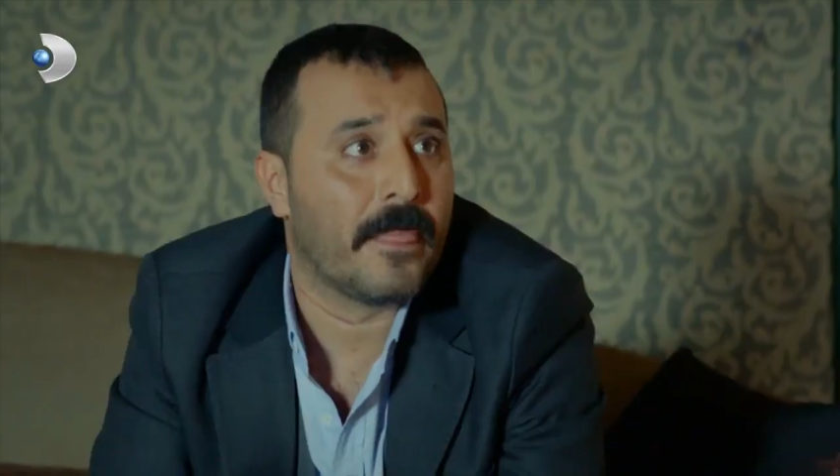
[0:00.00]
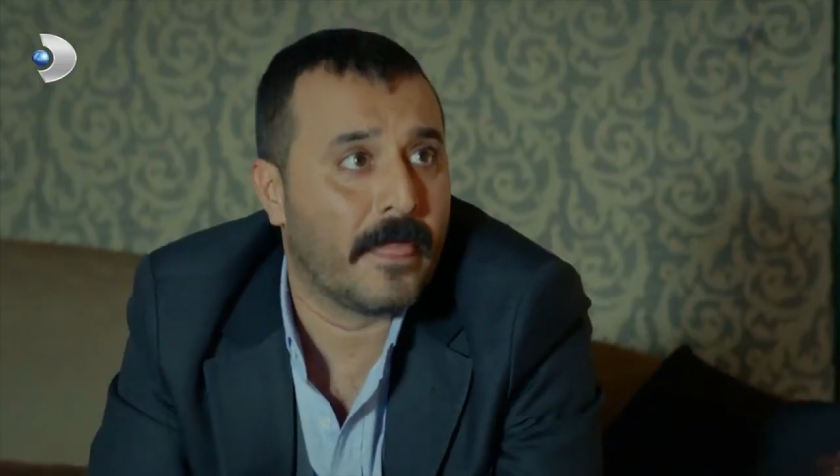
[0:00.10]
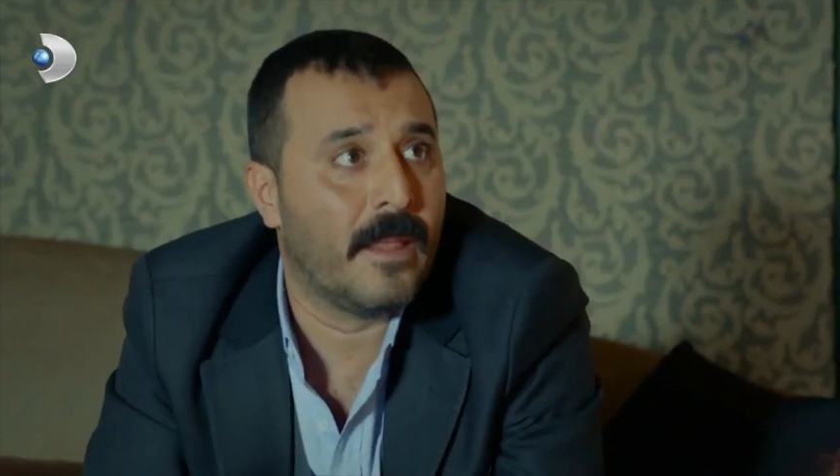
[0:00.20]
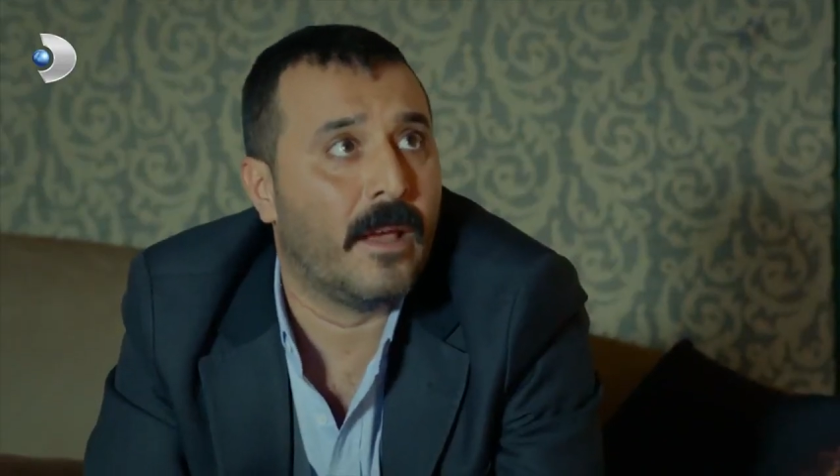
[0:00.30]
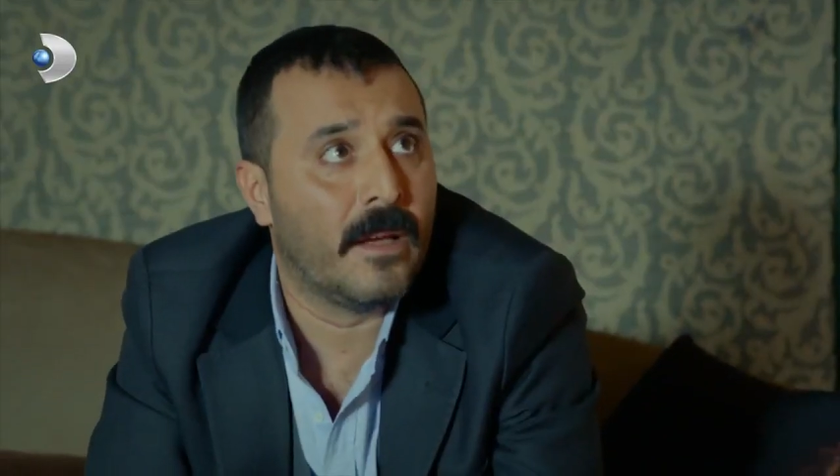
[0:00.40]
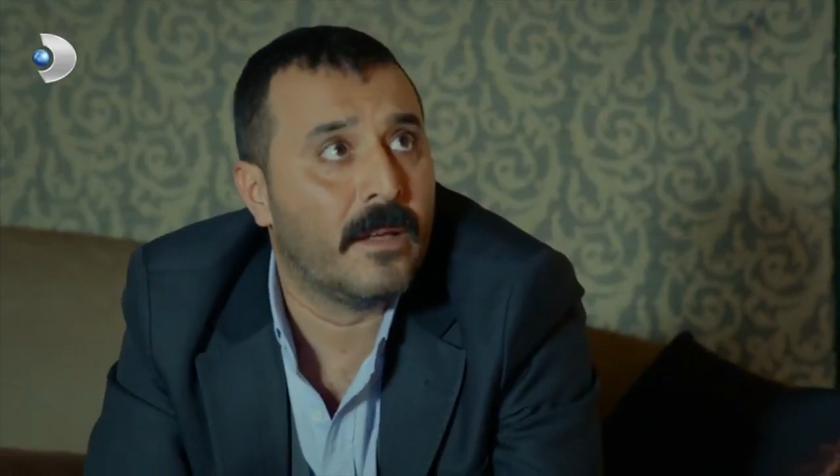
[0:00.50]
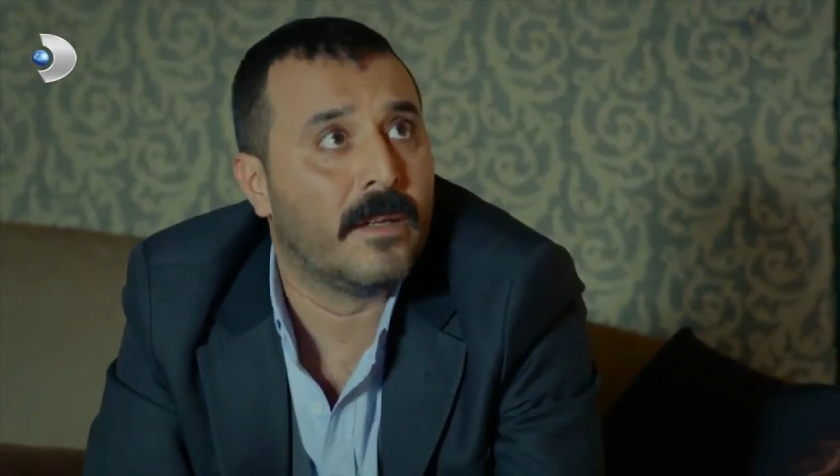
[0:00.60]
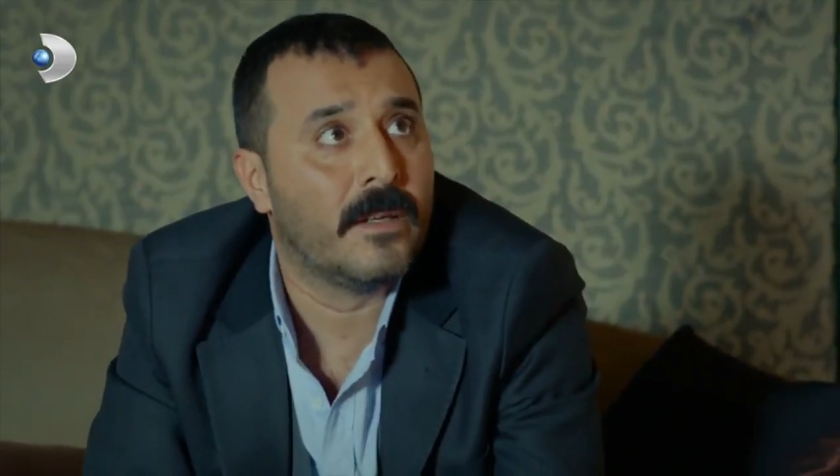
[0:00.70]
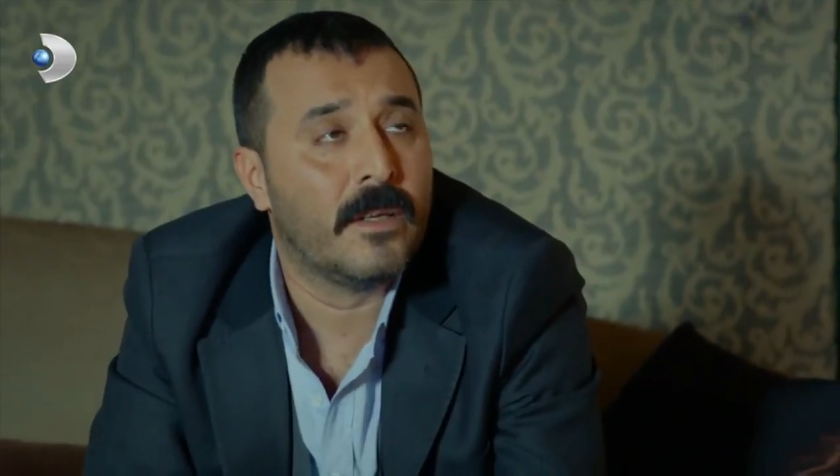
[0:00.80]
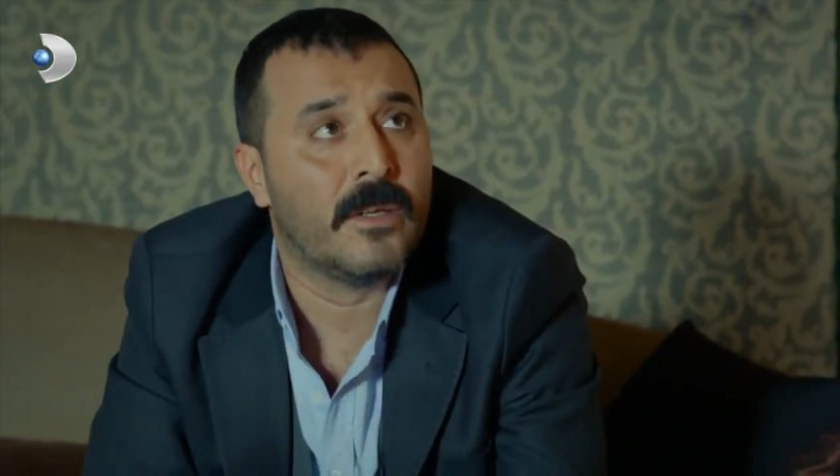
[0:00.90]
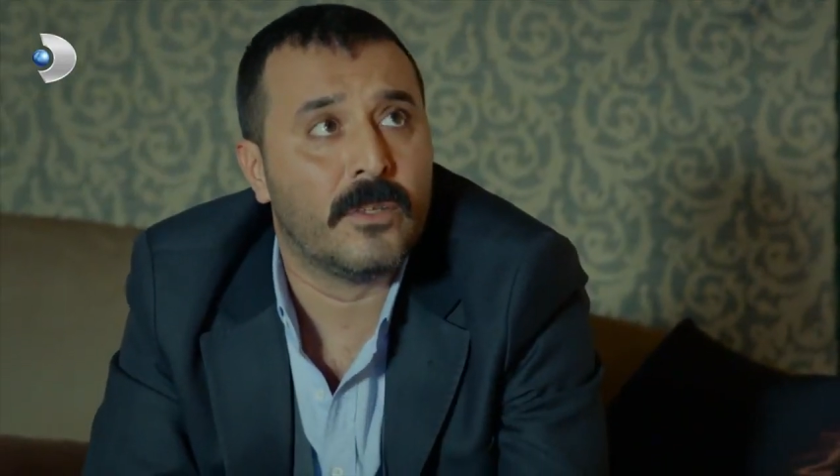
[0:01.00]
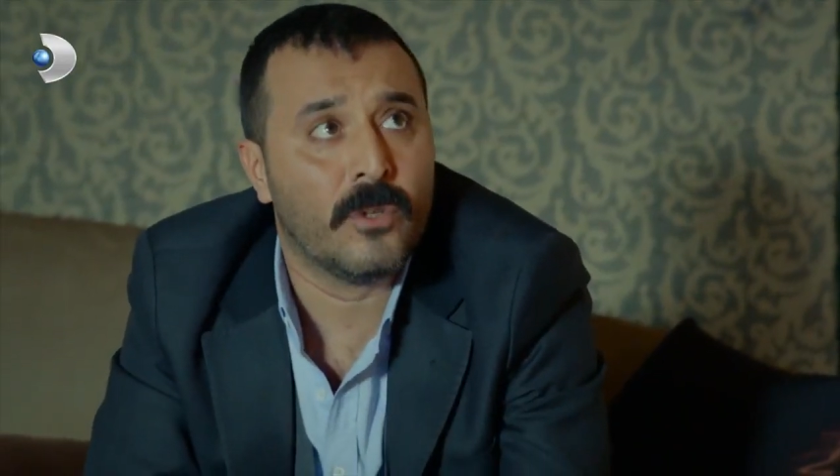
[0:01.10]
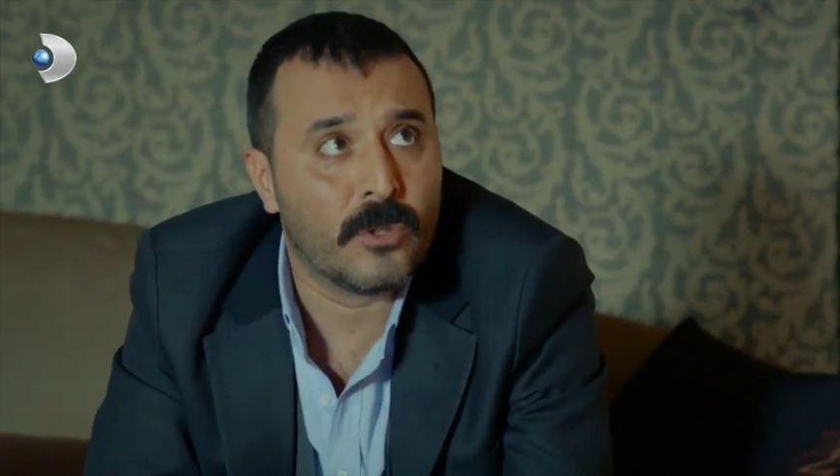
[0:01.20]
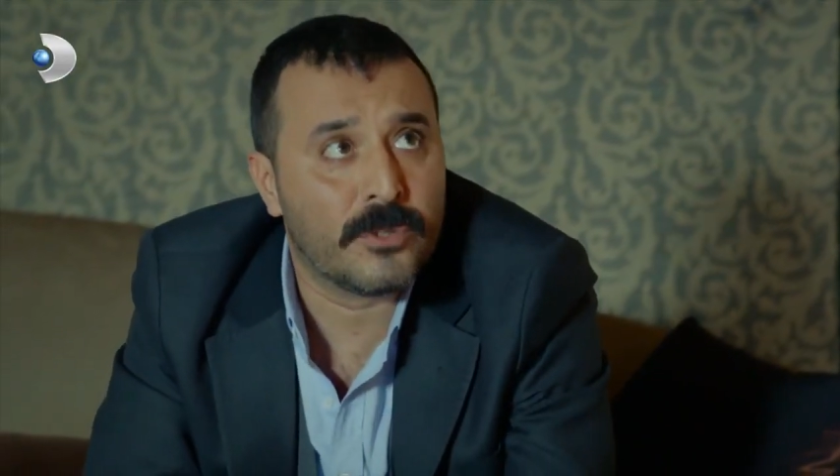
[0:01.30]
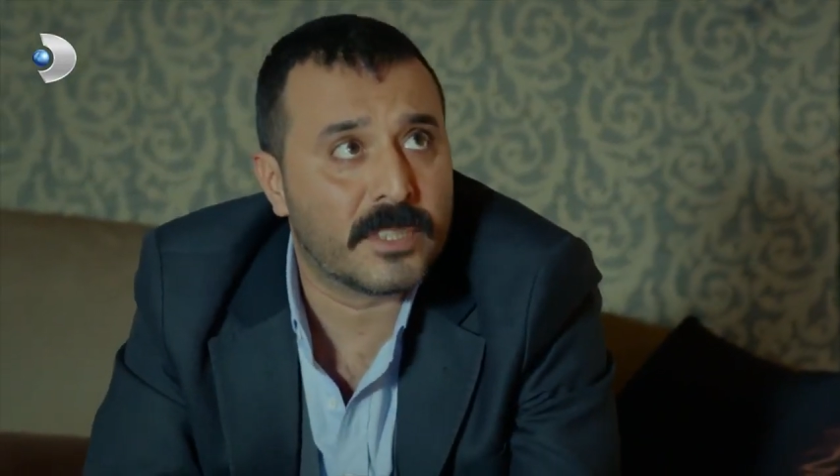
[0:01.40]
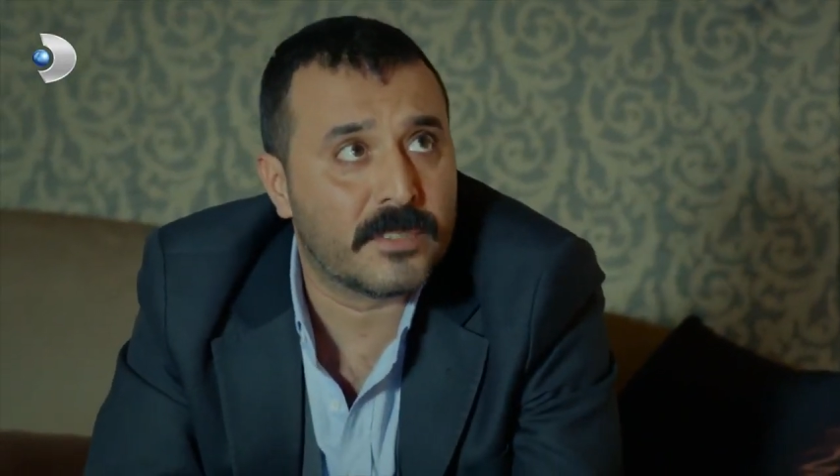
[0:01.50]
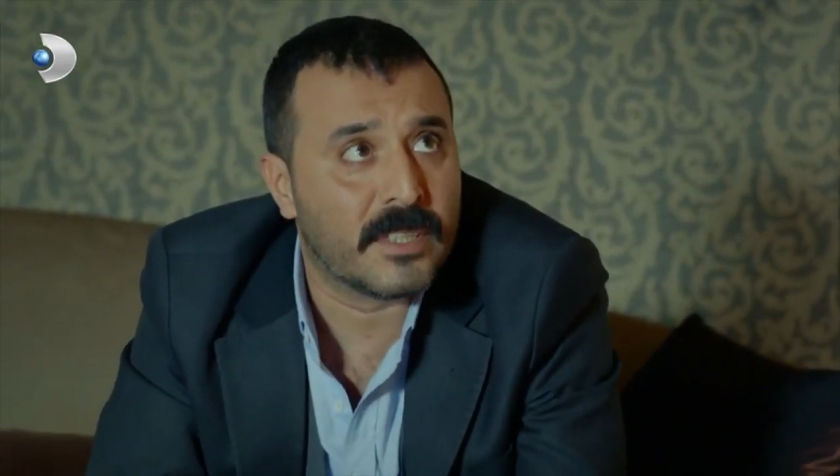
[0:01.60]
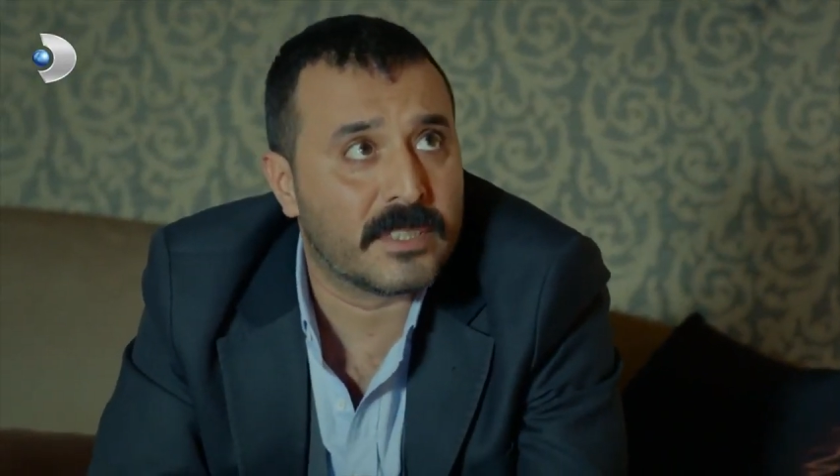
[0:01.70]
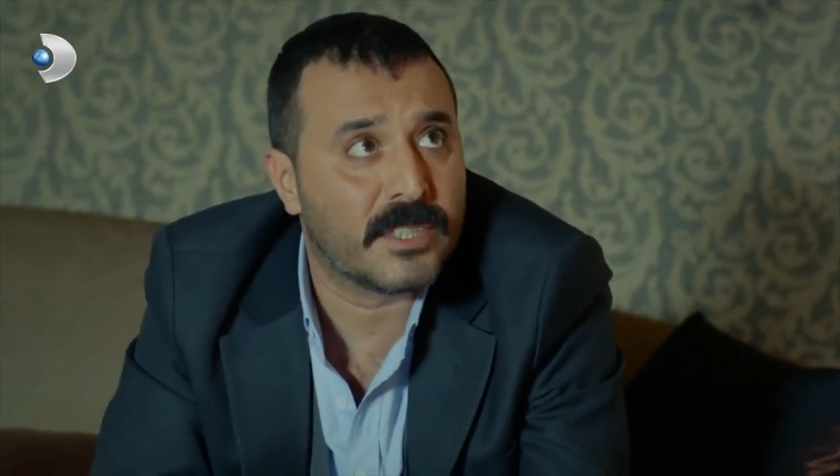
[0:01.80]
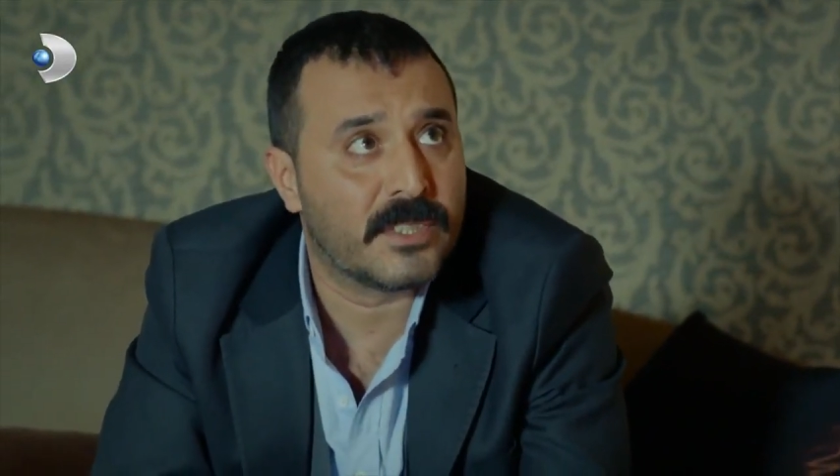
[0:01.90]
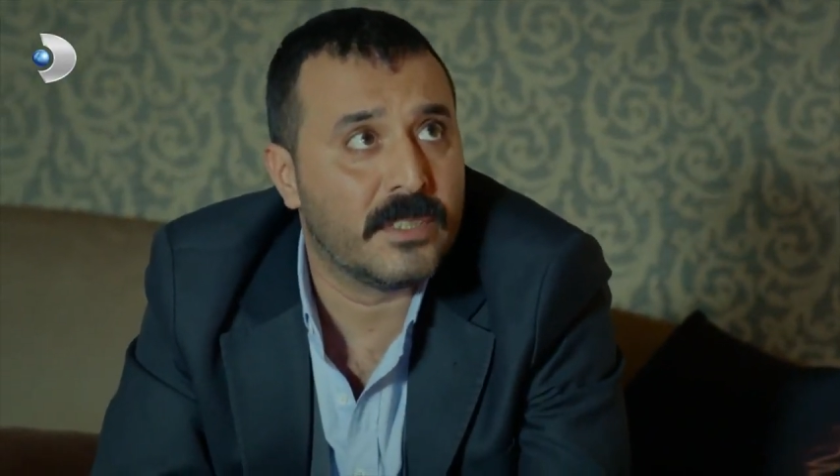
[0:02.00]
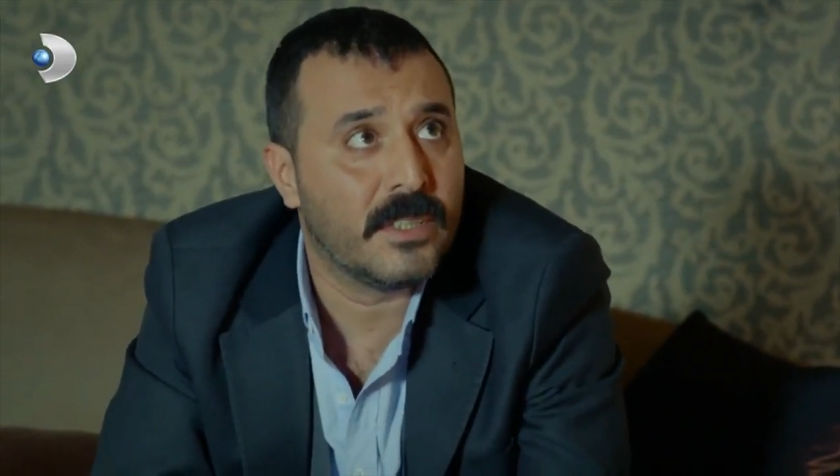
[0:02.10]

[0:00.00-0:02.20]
polis falan. Ne oldu nasıl vazgeçtin?